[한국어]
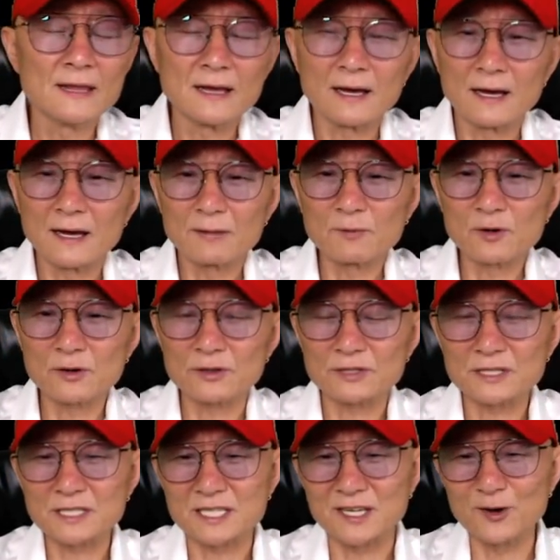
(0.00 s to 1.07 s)
에, 예,
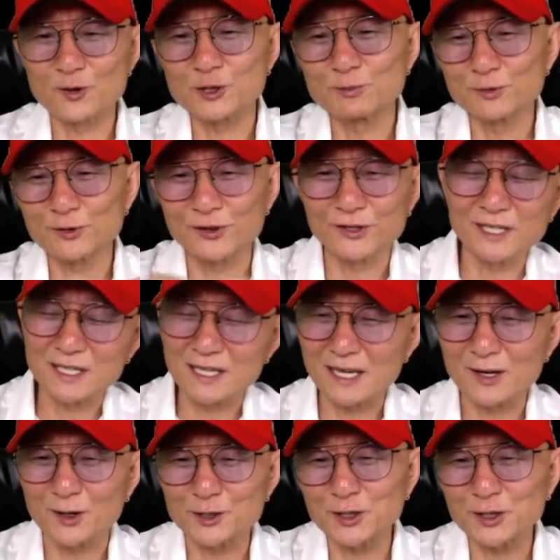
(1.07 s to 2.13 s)
뭐 지겨우신 분들이 이렇게
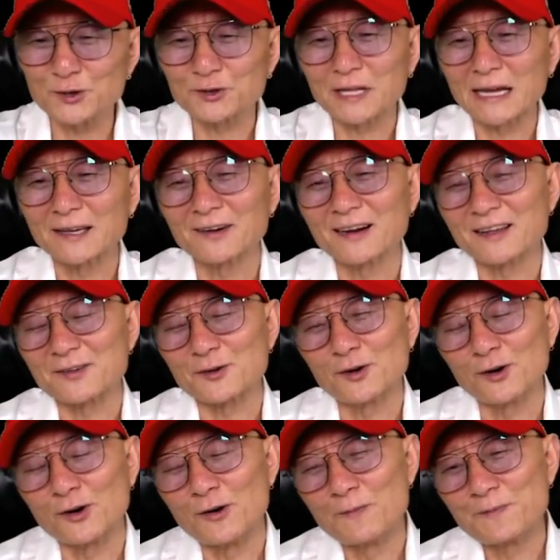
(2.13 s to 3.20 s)
커서로
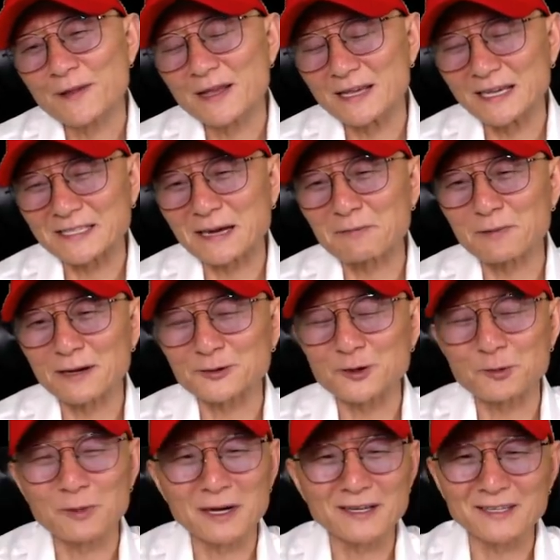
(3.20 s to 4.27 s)
땡겨가지고 예상
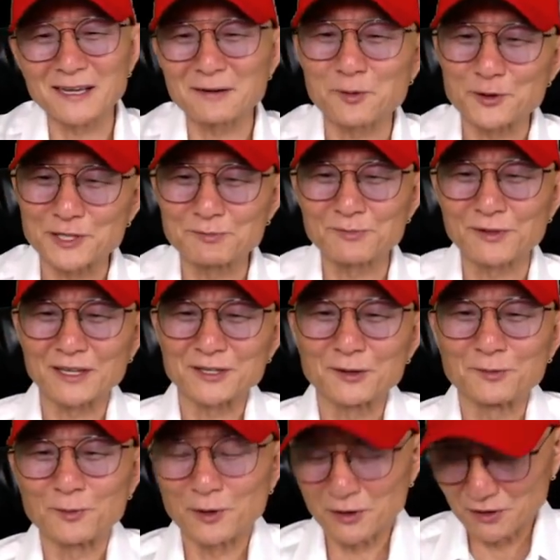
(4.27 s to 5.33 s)
방송만 그냥 보시면 되죠.
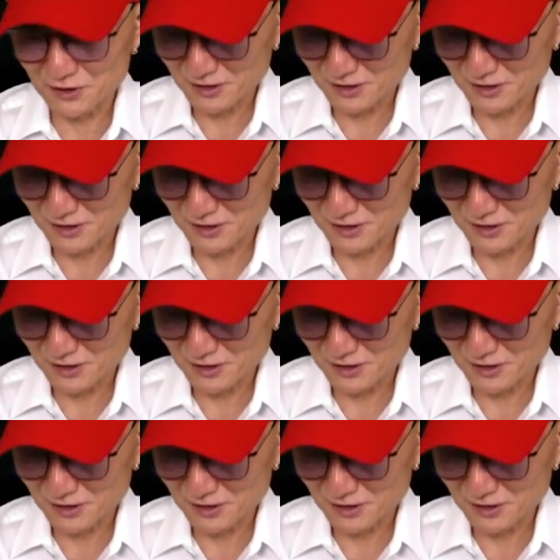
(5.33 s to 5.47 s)
뭐